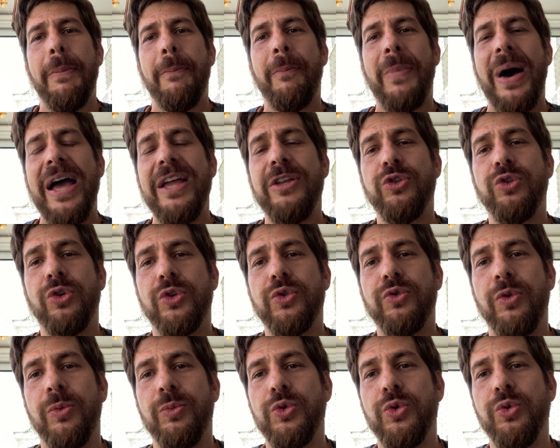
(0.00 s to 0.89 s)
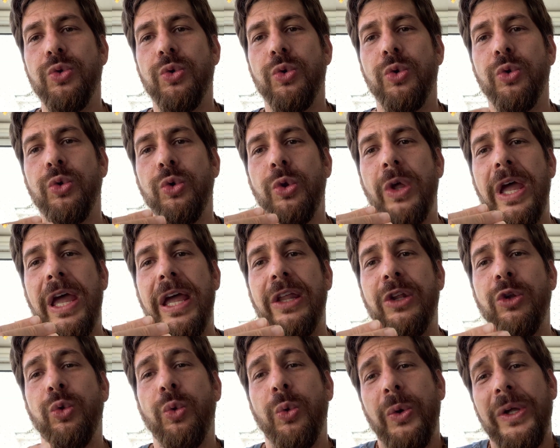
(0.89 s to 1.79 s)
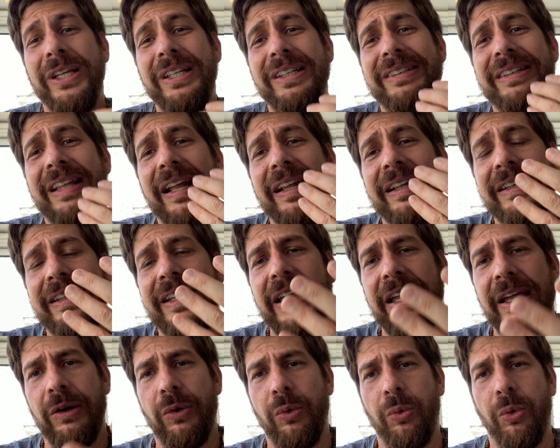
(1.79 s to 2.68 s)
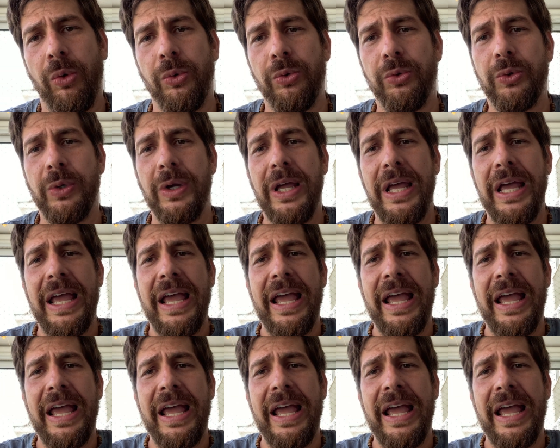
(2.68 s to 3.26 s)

mais nós vamos é, entender o outro.